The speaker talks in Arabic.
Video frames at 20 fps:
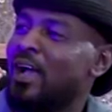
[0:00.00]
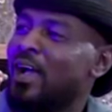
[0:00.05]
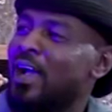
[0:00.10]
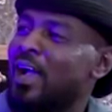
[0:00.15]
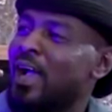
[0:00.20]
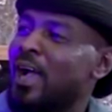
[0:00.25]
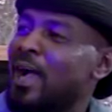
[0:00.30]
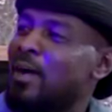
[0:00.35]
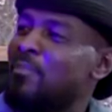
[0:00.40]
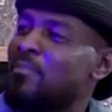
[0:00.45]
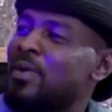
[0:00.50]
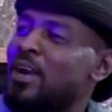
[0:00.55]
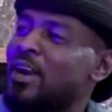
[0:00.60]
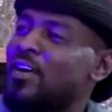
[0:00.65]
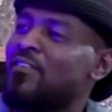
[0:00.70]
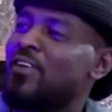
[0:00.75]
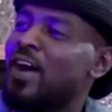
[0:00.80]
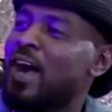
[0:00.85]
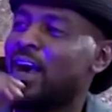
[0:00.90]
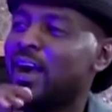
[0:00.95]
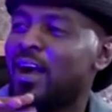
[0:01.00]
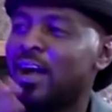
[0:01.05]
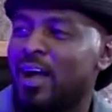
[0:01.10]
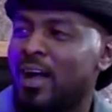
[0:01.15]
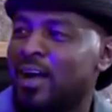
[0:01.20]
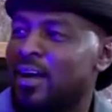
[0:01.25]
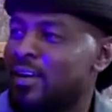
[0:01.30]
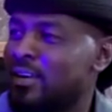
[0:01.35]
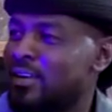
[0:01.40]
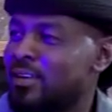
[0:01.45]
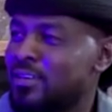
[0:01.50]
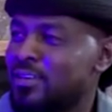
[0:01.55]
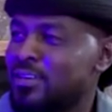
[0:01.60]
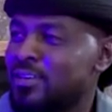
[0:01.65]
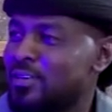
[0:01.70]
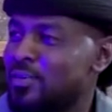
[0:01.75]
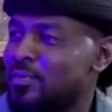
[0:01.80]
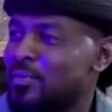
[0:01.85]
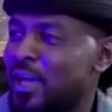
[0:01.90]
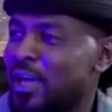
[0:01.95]
حمرة فاقعه
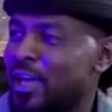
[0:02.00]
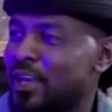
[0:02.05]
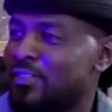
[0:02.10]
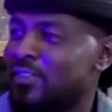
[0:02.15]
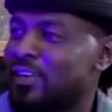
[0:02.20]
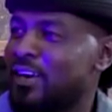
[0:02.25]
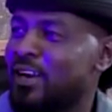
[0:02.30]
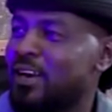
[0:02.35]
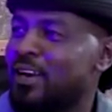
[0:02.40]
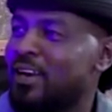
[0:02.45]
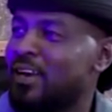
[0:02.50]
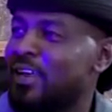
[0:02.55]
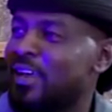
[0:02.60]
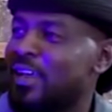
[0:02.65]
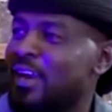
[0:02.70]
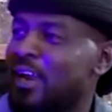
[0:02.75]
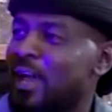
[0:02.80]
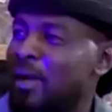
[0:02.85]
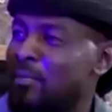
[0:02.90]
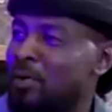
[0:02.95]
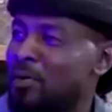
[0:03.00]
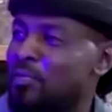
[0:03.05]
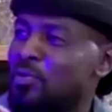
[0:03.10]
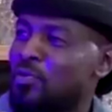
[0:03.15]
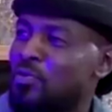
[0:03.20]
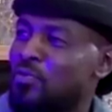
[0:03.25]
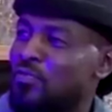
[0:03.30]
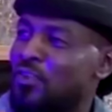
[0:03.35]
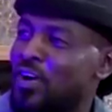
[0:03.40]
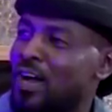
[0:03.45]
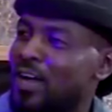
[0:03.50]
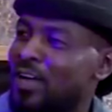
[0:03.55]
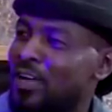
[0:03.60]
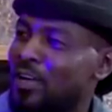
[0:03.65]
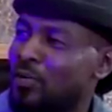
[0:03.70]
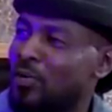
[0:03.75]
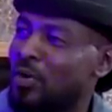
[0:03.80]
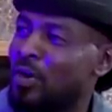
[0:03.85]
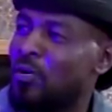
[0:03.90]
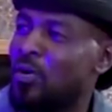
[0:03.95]
ما اعرف انا الاحمر بيكون
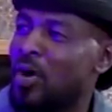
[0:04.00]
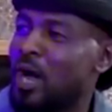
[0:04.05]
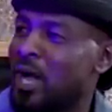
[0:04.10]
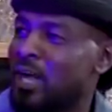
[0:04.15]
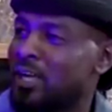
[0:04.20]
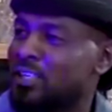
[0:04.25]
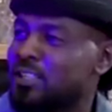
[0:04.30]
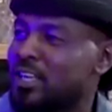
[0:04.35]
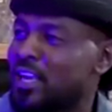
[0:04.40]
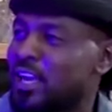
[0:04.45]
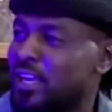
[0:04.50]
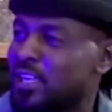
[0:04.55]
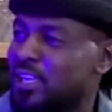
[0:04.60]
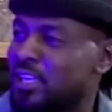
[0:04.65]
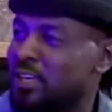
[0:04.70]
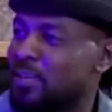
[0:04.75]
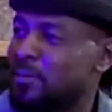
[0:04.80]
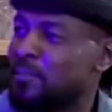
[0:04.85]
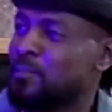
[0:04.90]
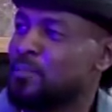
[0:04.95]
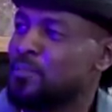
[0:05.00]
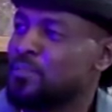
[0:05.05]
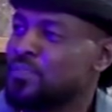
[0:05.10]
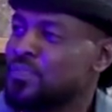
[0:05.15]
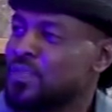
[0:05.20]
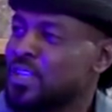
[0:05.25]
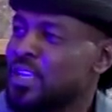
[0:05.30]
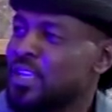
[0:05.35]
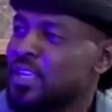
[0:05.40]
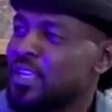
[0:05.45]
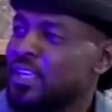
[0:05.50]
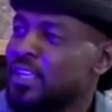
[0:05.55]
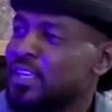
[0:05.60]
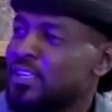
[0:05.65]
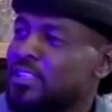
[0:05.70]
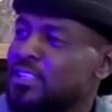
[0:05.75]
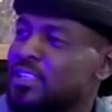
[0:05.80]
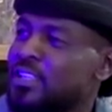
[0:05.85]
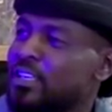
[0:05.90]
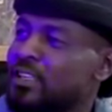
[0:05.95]
فاقع ولا وهاج لكن
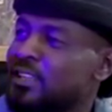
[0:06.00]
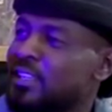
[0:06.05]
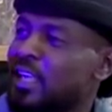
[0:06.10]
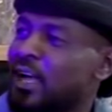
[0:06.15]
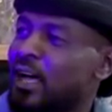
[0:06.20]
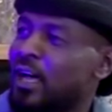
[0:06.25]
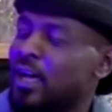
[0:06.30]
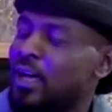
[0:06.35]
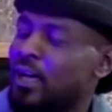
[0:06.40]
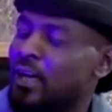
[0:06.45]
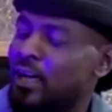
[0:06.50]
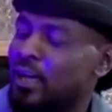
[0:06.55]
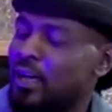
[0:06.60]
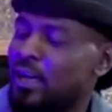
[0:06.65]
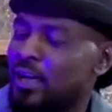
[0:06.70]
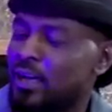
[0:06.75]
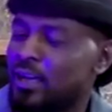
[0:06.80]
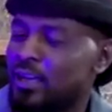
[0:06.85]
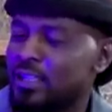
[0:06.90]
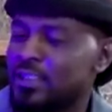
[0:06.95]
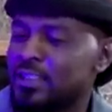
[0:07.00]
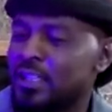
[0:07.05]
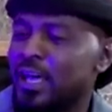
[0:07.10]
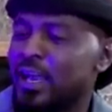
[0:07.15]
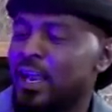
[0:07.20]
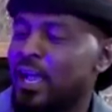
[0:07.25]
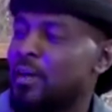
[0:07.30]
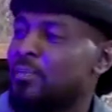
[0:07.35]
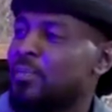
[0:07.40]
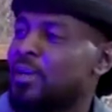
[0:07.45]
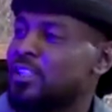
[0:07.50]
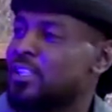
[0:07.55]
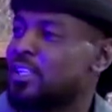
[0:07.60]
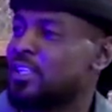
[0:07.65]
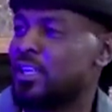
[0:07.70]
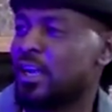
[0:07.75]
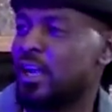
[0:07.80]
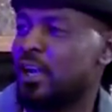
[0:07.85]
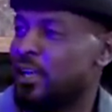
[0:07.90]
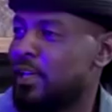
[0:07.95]
اخترت آه، كدارة حمراء
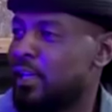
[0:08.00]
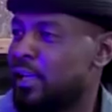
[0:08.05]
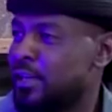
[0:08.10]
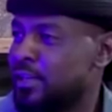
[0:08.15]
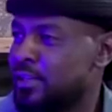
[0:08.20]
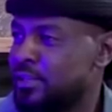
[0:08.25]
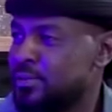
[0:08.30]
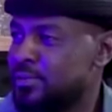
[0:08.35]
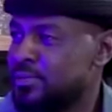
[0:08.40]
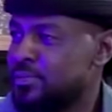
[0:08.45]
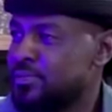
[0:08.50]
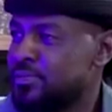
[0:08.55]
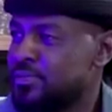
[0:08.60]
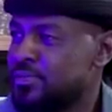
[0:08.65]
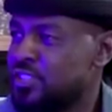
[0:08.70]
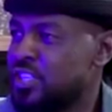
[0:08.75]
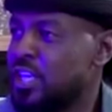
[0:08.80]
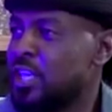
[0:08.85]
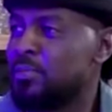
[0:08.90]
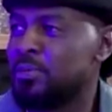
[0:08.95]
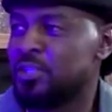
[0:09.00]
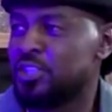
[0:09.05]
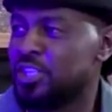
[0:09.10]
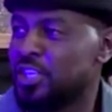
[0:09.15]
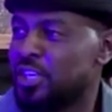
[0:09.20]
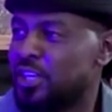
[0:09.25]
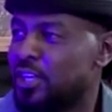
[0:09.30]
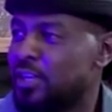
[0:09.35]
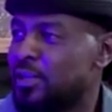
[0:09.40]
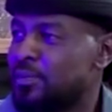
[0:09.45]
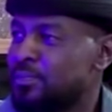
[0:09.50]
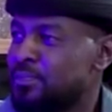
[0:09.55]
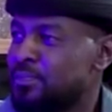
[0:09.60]
تجرح يعني زي البطيخة